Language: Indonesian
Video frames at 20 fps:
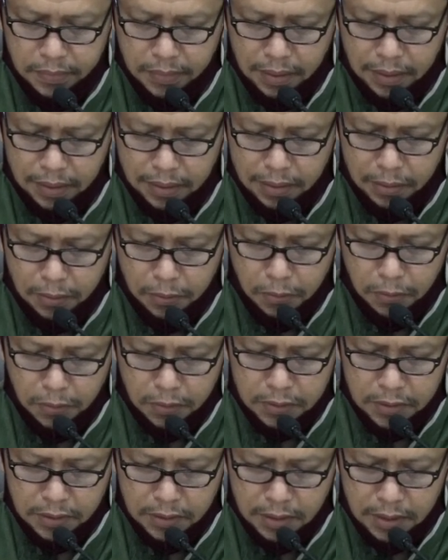kita
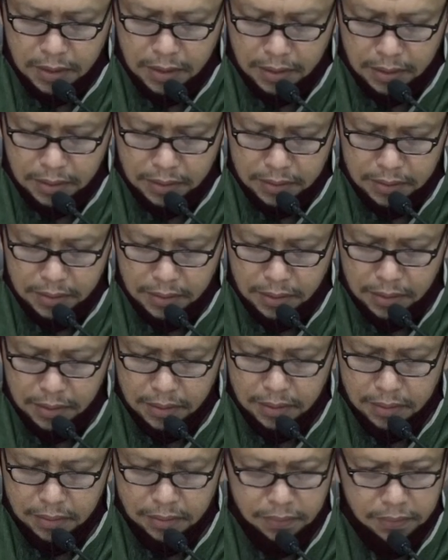duduk sejenak di sini
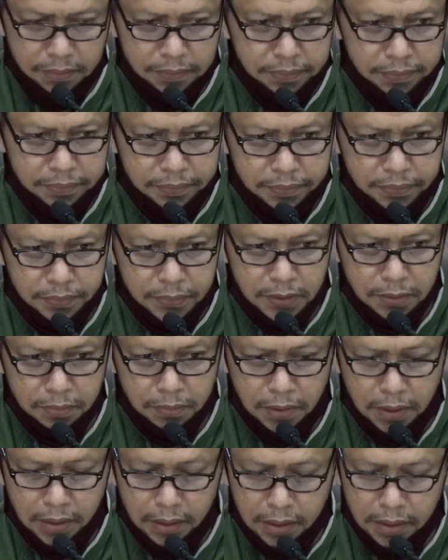
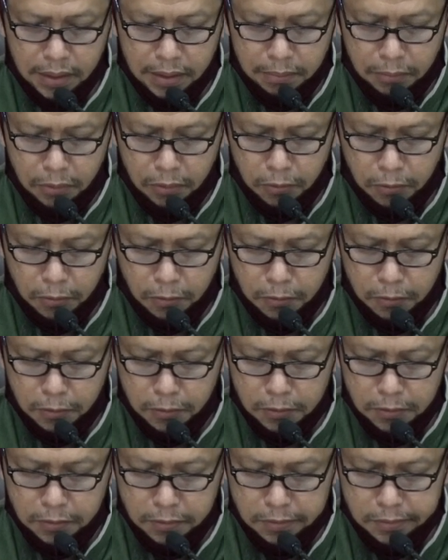sembari
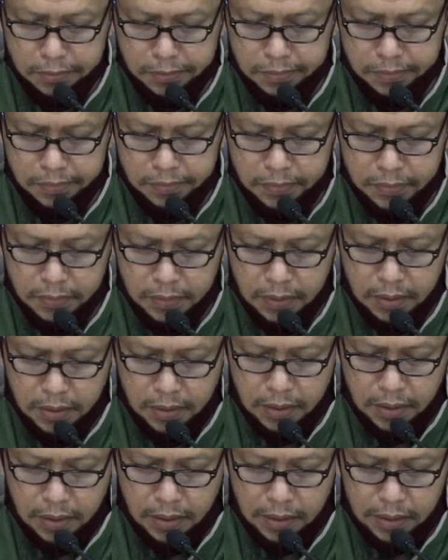menunggu
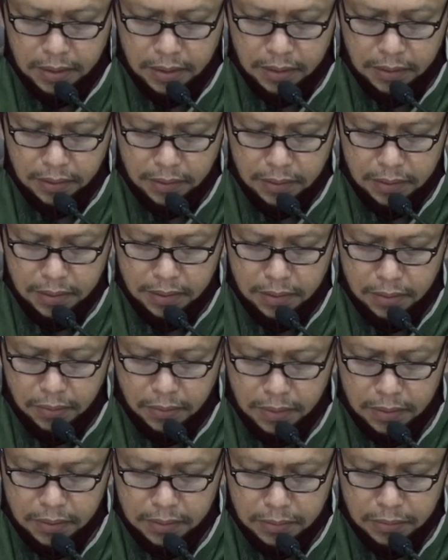datangnya
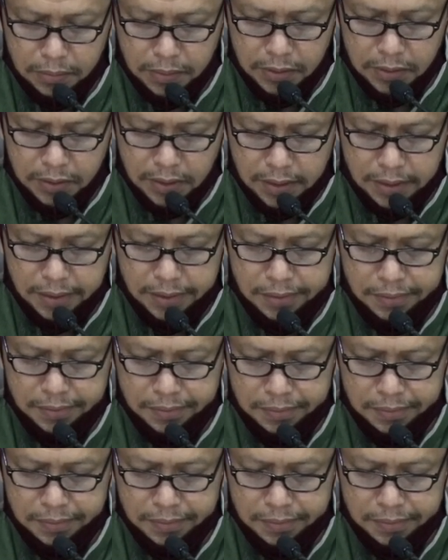waktu isya.